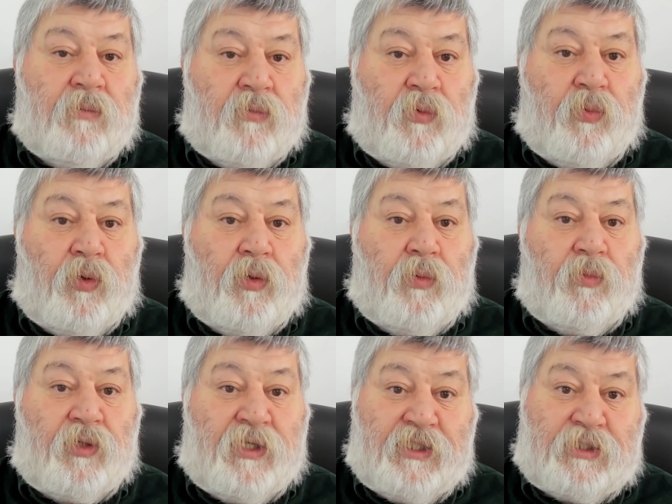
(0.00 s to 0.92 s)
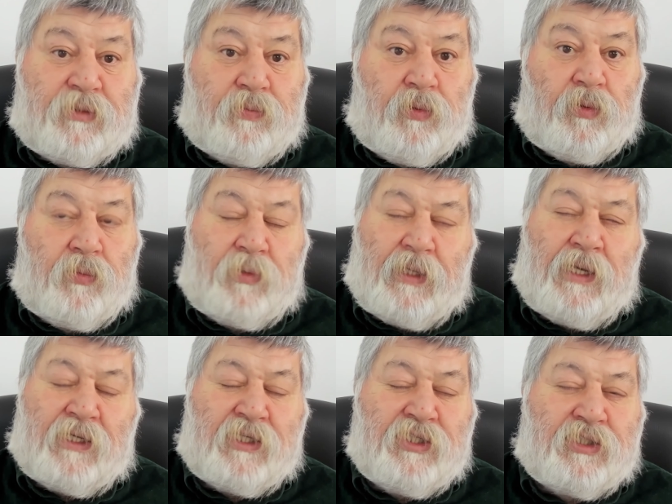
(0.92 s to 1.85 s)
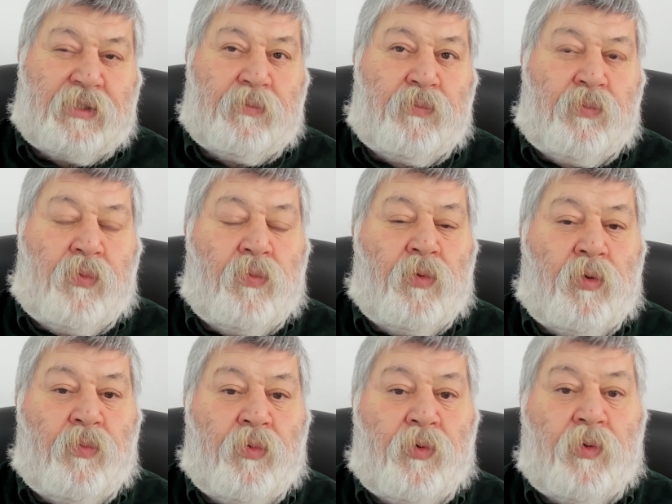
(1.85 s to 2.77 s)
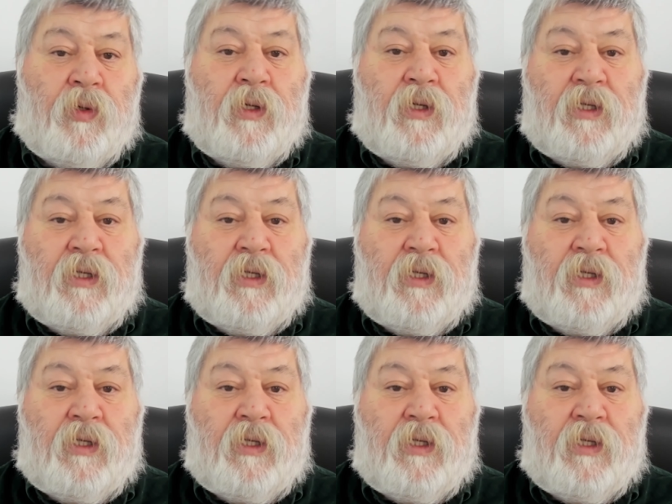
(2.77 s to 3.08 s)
bu bölümü, giriş bölümü yani ikinci bölümün